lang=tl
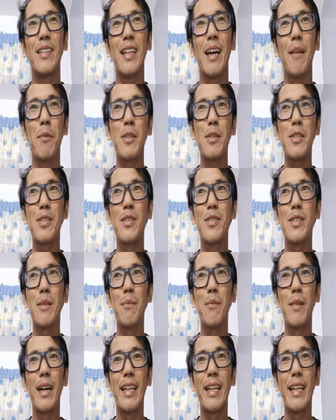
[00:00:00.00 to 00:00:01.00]
tapos, yung sa
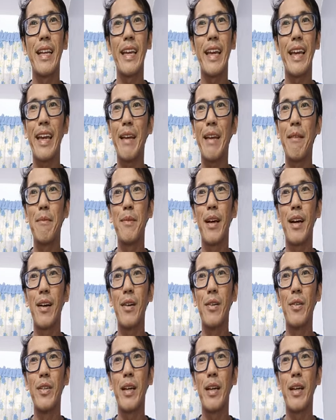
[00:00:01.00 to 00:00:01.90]
mga nag aim ng